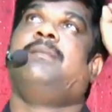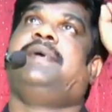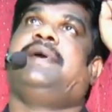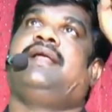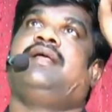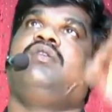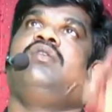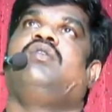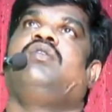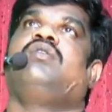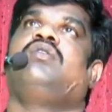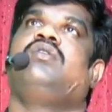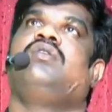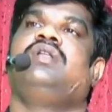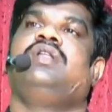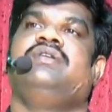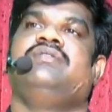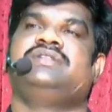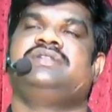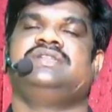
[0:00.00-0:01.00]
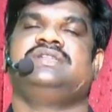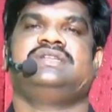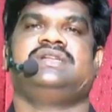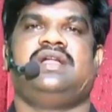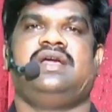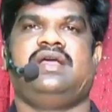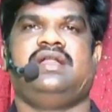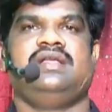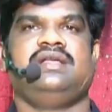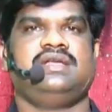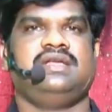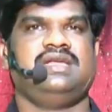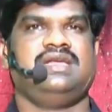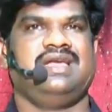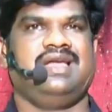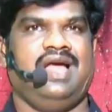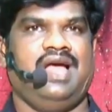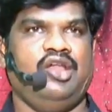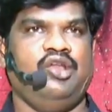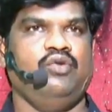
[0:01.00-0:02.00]
పరలోకంలో నివసించడానికి
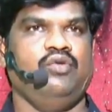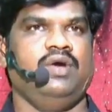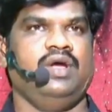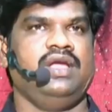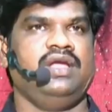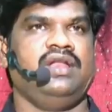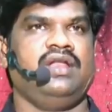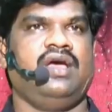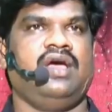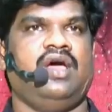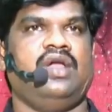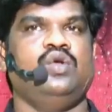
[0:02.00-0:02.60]
అనువైన